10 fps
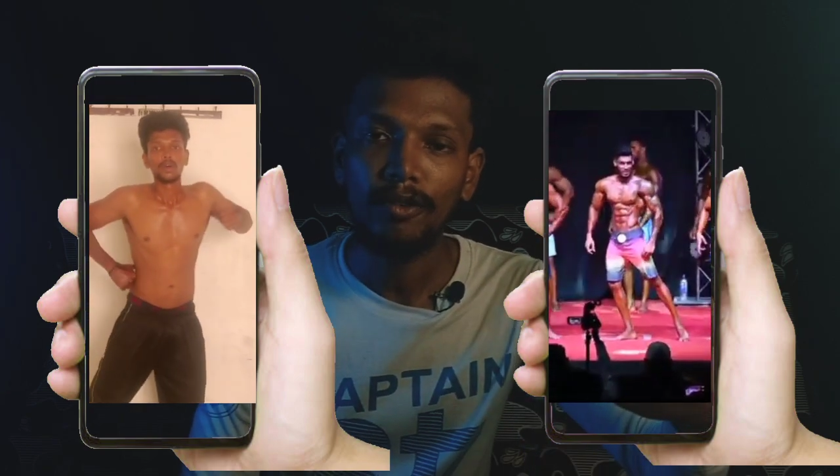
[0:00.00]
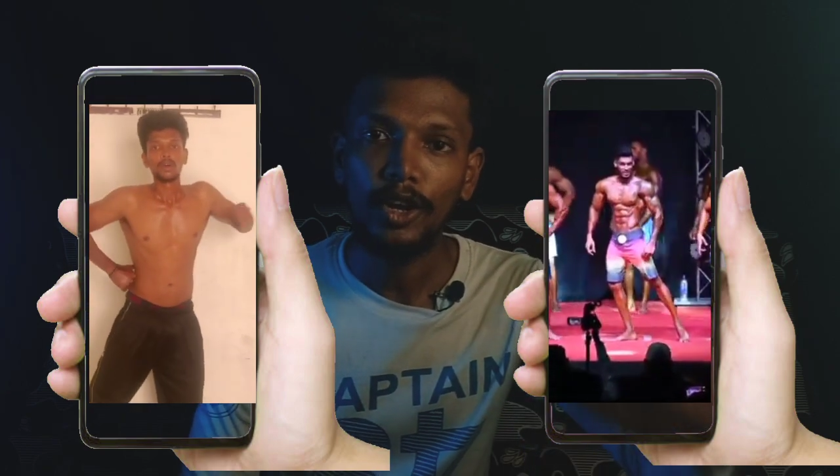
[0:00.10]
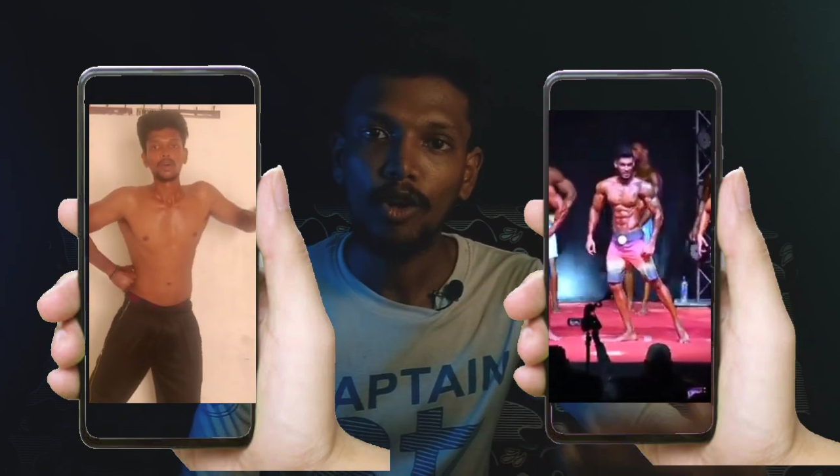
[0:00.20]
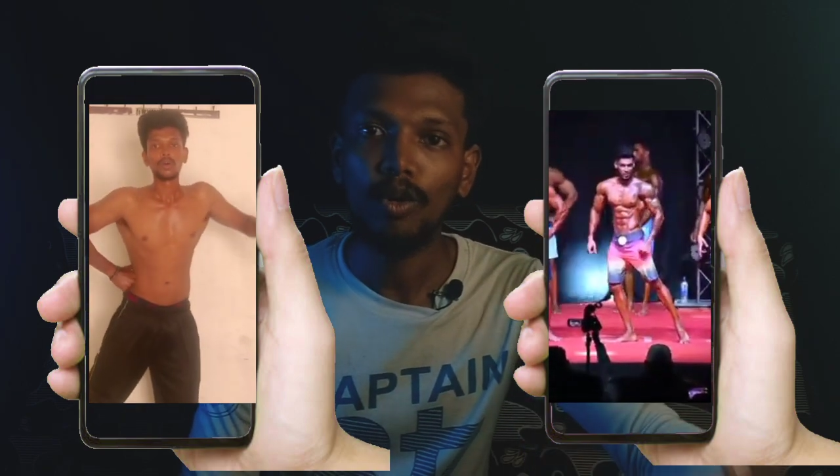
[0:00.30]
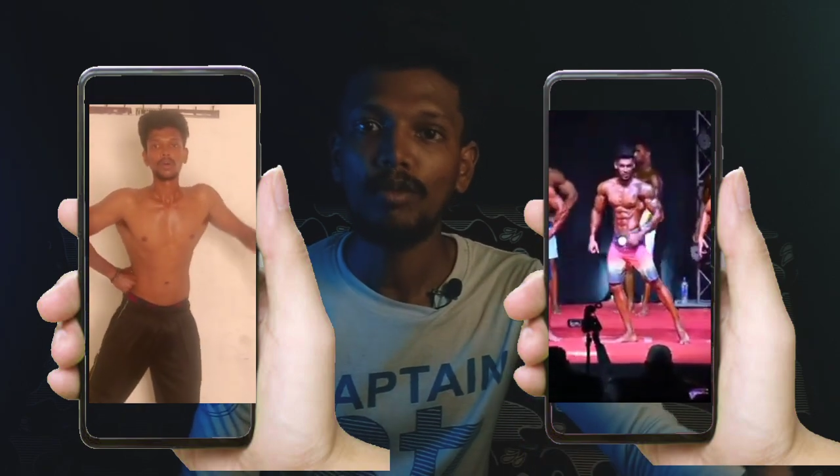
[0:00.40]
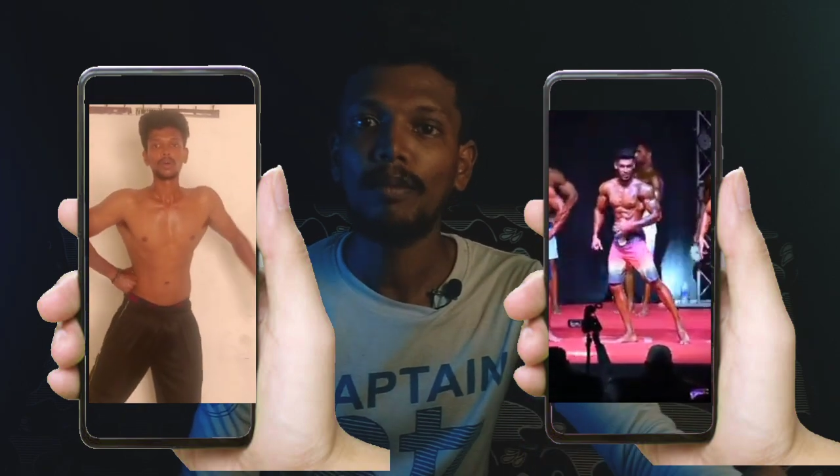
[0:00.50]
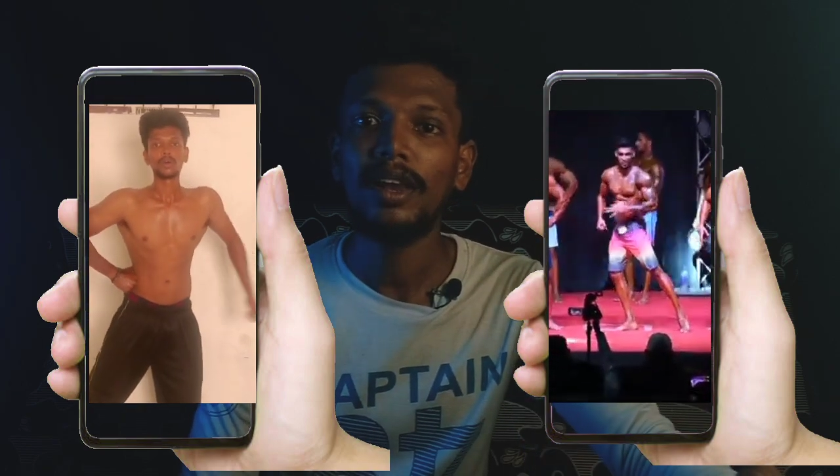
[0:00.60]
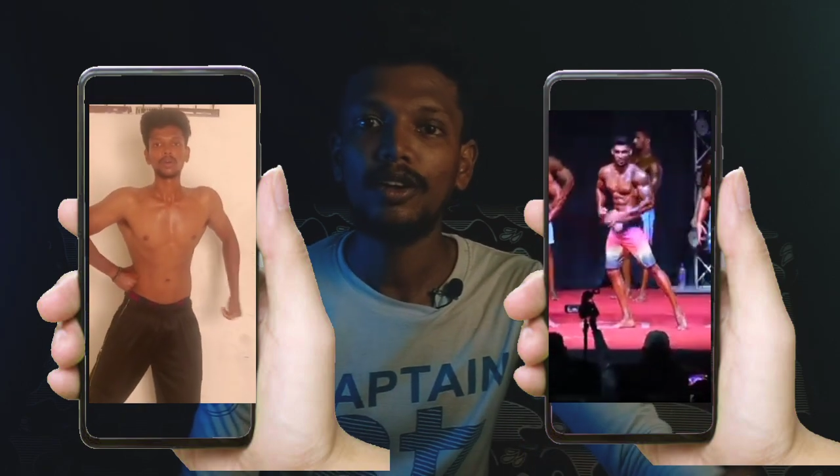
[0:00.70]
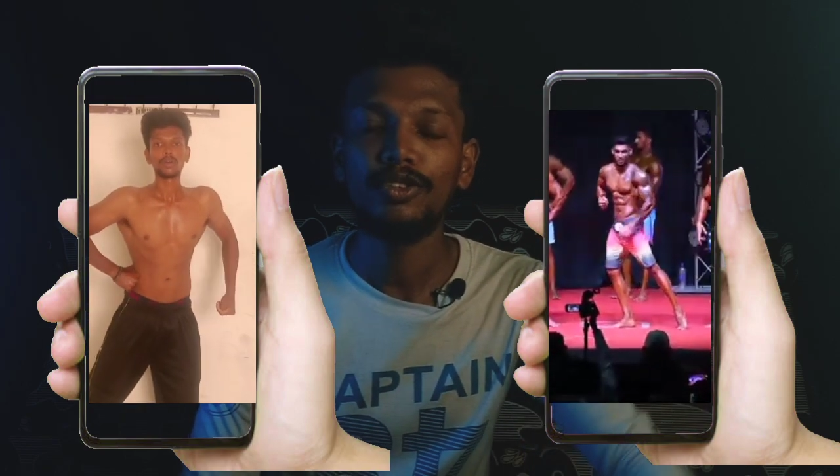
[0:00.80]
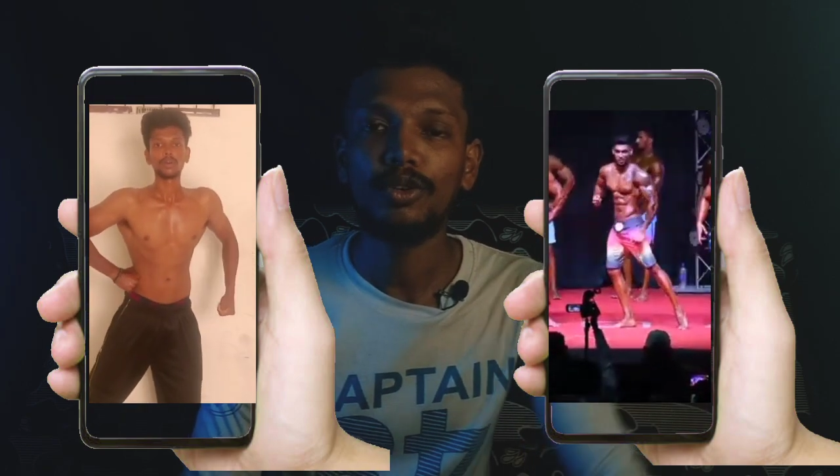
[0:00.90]
வீடியோ ஒரு
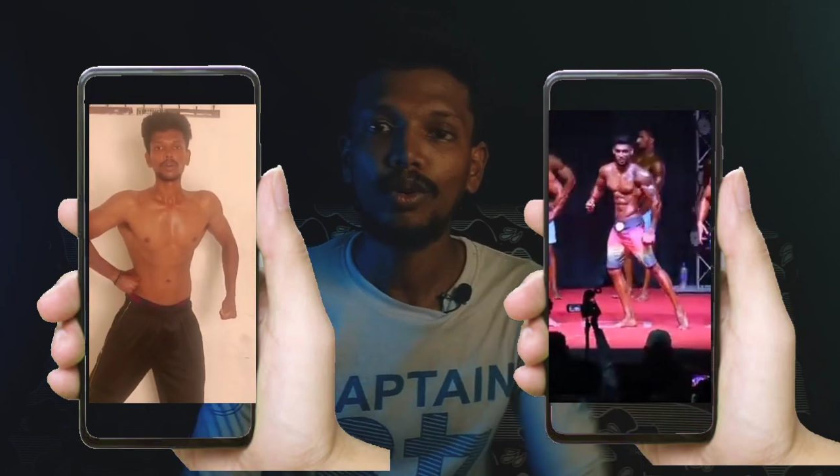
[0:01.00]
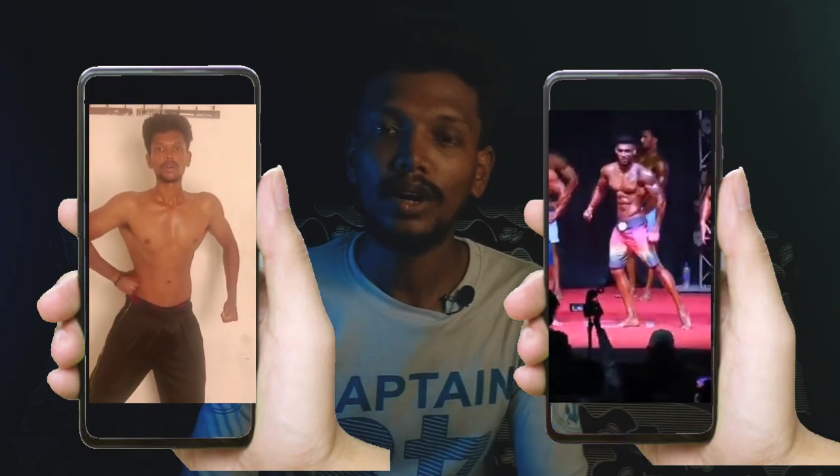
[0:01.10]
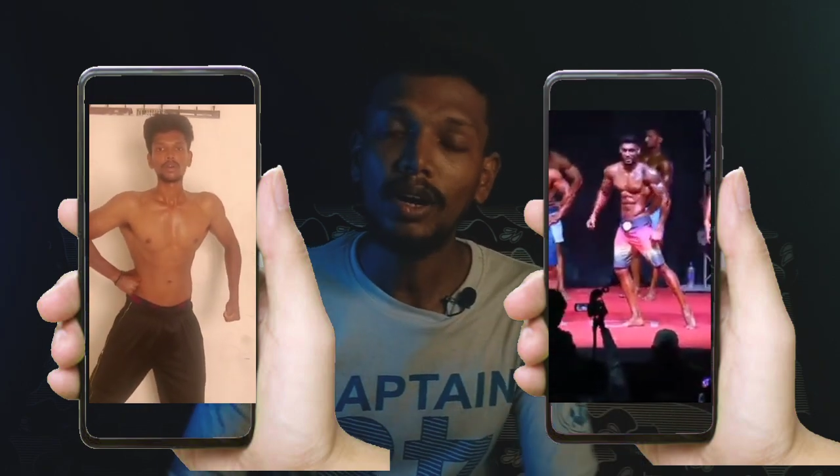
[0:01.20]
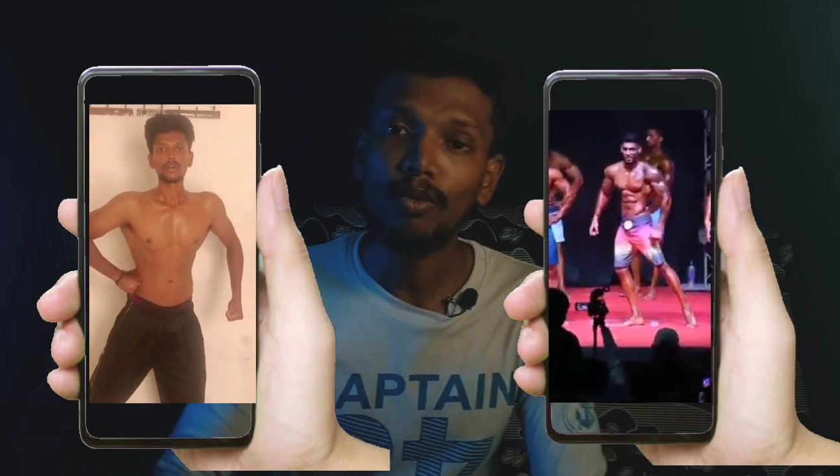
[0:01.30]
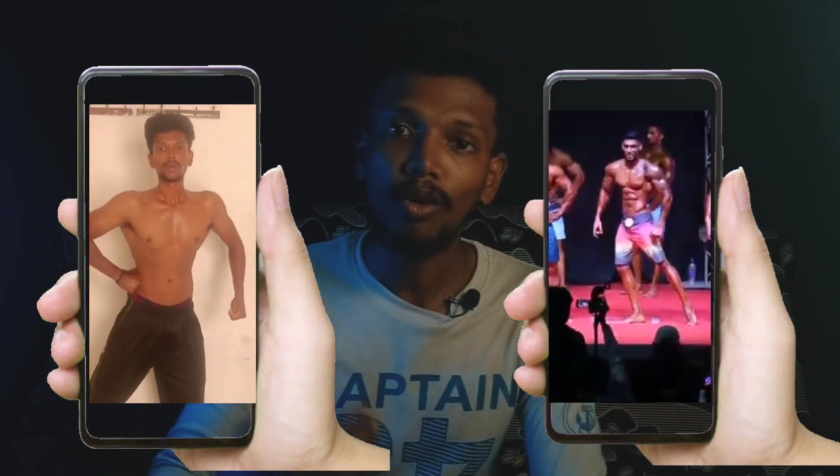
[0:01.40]
மொபைலில் வச்சுக்கோங்க